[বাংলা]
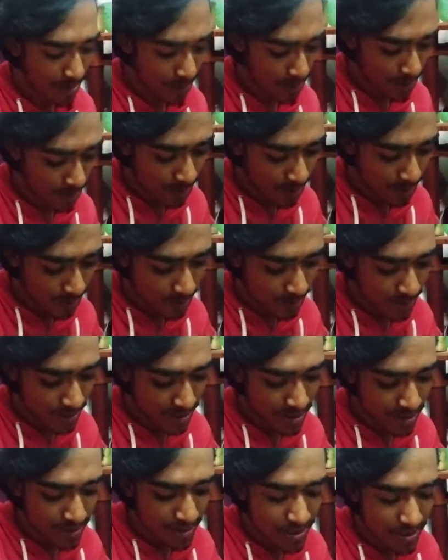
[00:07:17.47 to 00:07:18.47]
অন্য কোনো
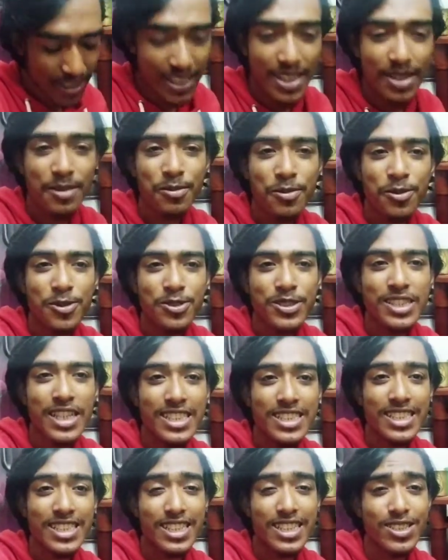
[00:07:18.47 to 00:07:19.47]
কিছুর দিকে মন
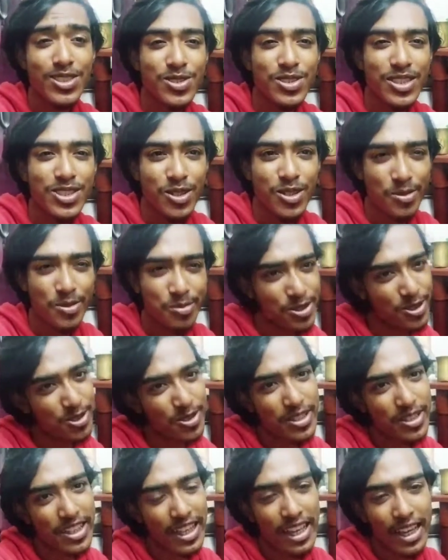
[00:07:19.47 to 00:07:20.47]
যাচ্ছে না শুধু ঝটপট
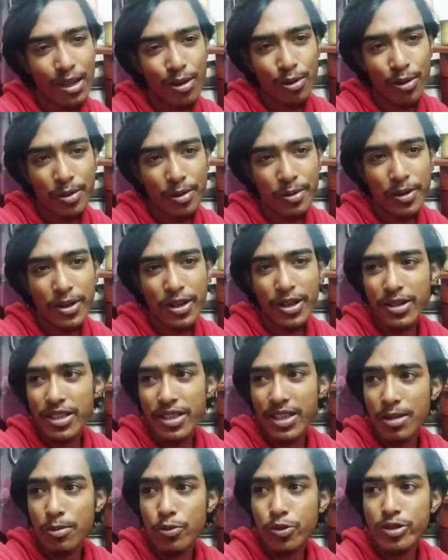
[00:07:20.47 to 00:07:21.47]
করে খেয়ে ঘুমিয়ে পড়ার
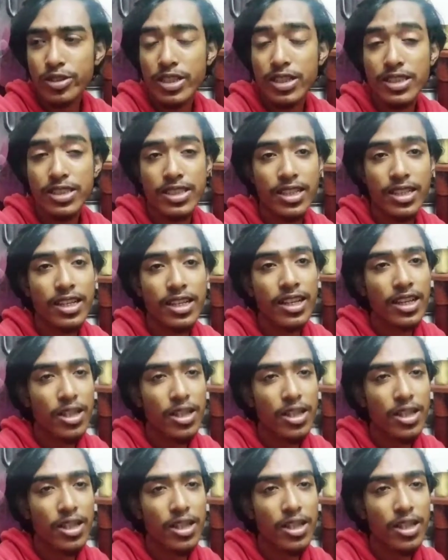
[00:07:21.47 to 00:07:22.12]
দিকেই মন যাচ্ছে